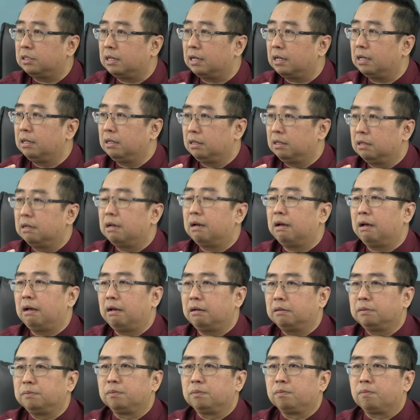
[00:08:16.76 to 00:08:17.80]
呢？啊，
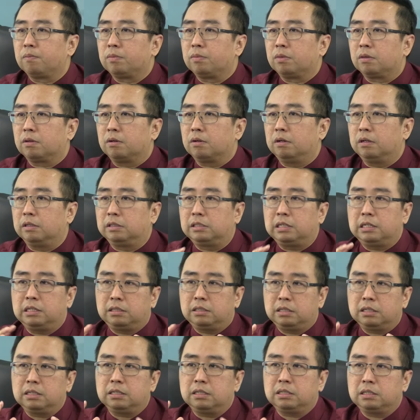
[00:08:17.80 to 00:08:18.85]
呃，这
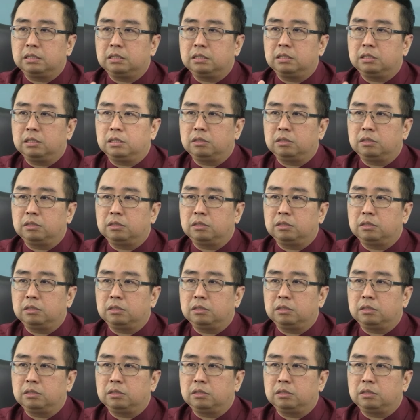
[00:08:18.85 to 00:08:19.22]
这个是